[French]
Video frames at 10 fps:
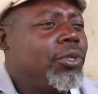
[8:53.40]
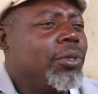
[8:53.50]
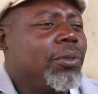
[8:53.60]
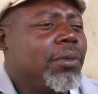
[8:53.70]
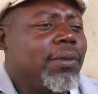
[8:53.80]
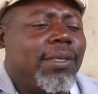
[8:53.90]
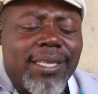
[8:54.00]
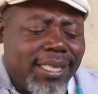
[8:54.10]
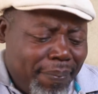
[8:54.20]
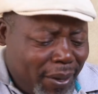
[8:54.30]
Je,
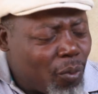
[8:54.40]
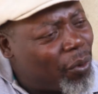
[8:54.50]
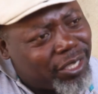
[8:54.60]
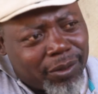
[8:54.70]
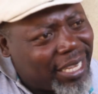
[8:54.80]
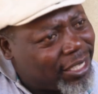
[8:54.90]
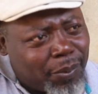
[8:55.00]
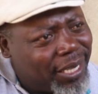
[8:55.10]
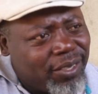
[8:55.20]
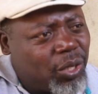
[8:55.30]
je ne sais pas comment
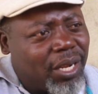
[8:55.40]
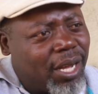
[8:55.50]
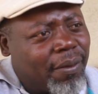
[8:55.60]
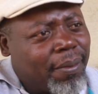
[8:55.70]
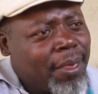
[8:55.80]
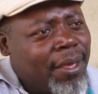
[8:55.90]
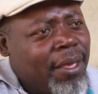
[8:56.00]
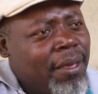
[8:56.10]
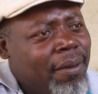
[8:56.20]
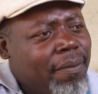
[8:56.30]
t'expliquer cela.
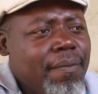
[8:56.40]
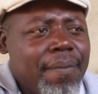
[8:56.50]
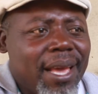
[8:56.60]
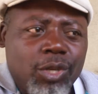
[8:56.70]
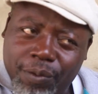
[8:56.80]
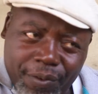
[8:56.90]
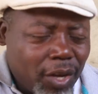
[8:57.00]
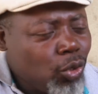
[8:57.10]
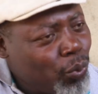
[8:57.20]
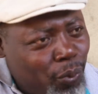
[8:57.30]
Mais je
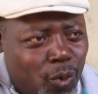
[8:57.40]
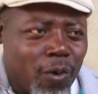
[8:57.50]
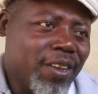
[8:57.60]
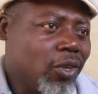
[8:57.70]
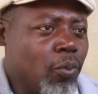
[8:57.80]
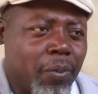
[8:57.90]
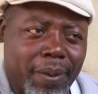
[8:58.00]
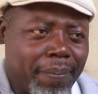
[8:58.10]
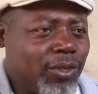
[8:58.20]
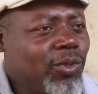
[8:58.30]
ferai tout pour convaincre
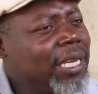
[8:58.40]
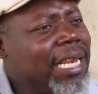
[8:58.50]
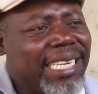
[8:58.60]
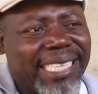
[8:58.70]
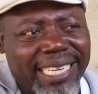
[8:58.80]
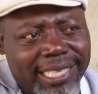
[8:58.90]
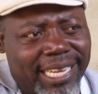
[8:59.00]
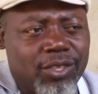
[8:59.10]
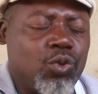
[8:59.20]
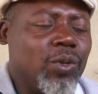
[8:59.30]
mon papa. Tu sais, il est très
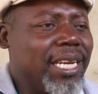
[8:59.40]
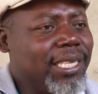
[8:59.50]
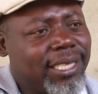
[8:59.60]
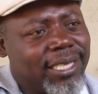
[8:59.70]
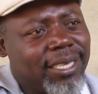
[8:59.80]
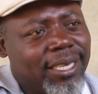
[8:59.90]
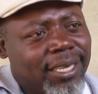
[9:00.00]
traditionnaliste.